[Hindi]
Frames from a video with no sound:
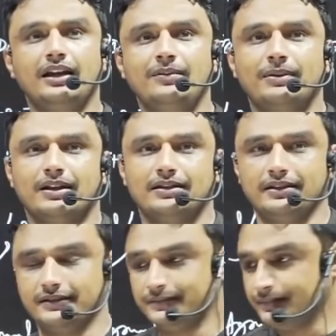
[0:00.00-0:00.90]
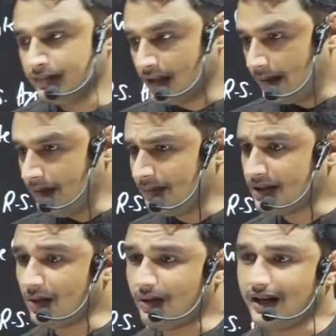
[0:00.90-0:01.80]
डेली पढ़ाते हैं अब ये
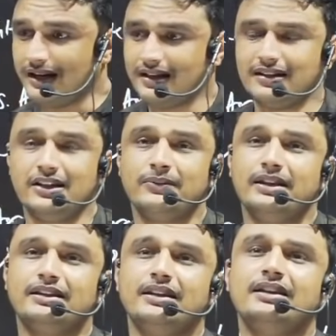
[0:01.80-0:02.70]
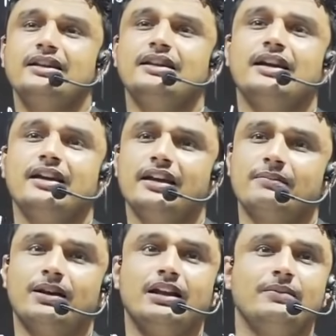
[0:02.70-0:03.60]
बताओ हरियाणा करंट अफेयर इतनी कितनी आएगी कि
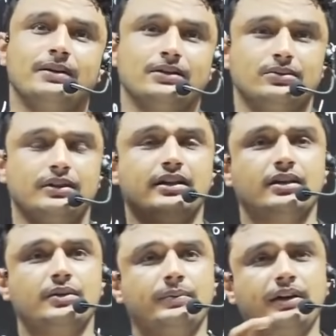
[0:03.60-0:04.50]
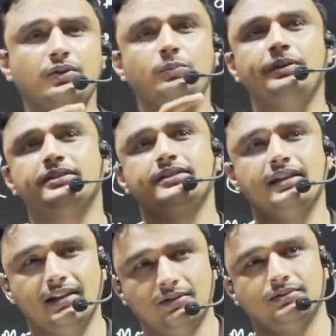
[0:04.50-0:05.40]
आप डेली पढ़ते हो ये करंट अफेयर यूपीएससी
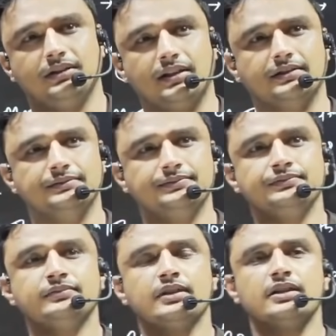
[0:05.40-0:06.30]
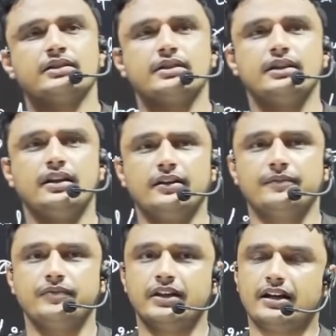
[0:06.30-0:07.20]
के लिए होती है ठीक है ना
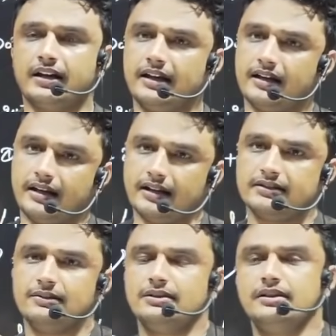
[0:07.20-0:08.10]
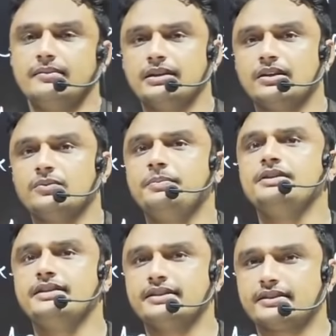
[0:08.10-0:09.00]
या हरियाणा सिविल या मतलब
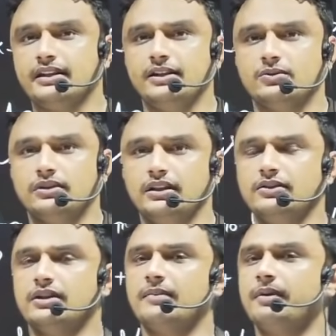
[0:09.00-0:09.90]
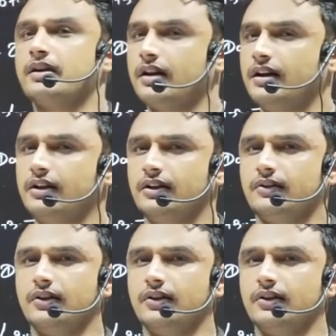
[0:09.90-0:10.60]
पीसीएस के लिए होती है कि जहां पर करंट